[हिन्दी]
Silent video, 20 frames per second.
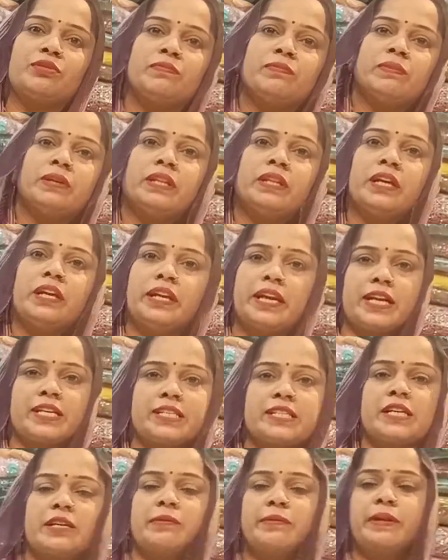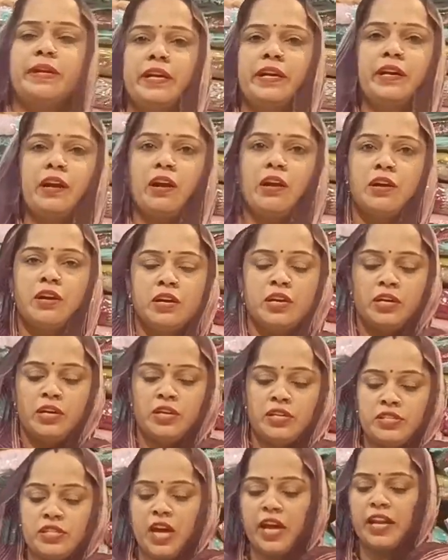उसमें थ्री एक्सएल भी रहेगा
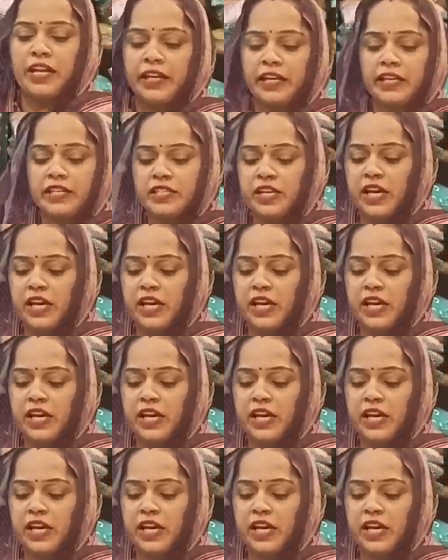सारे के